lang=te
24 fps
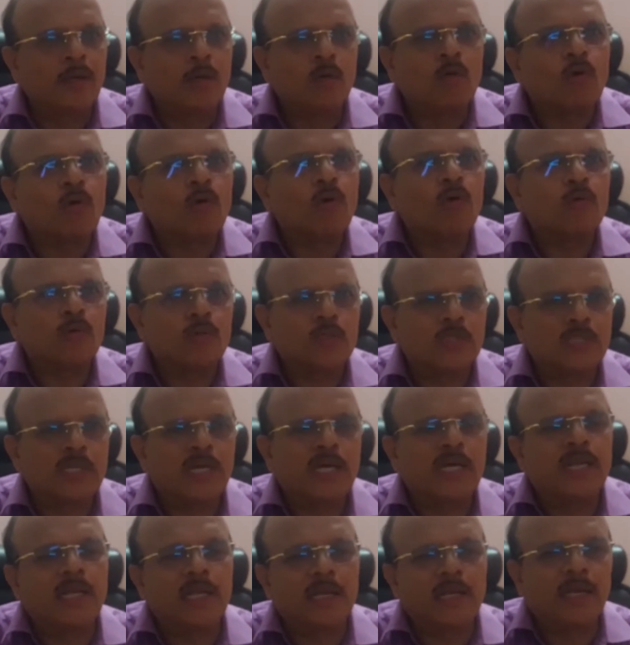యువకులు
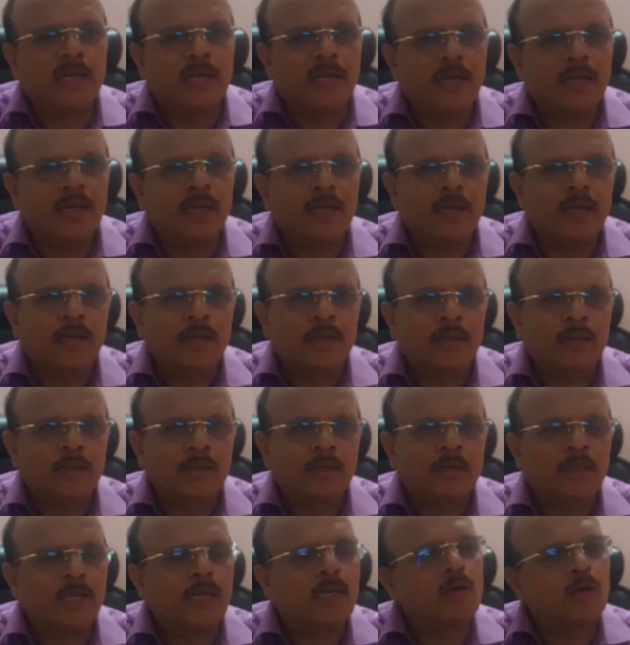జాయిన్ అయ్యే
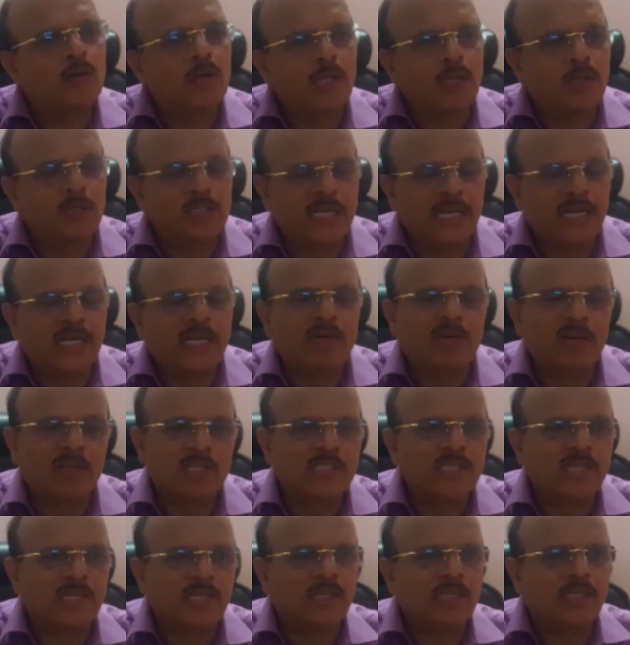దాంట్లో నేను జాయిన్
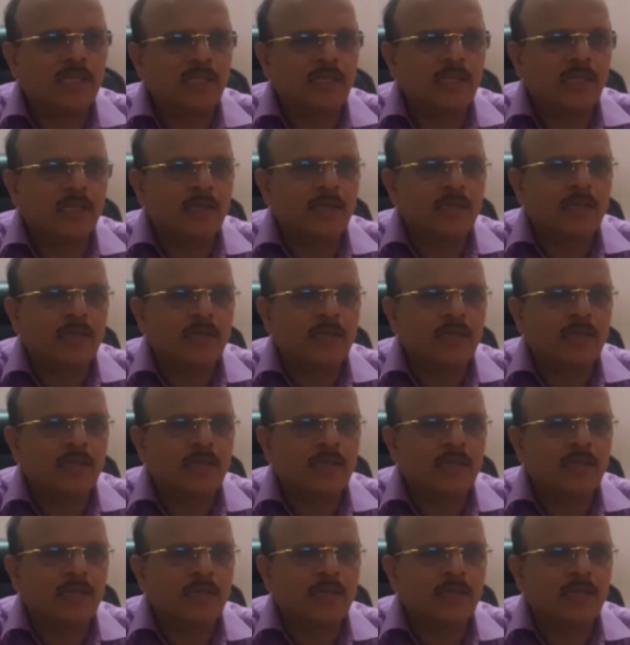అవ్వడం జరిగింది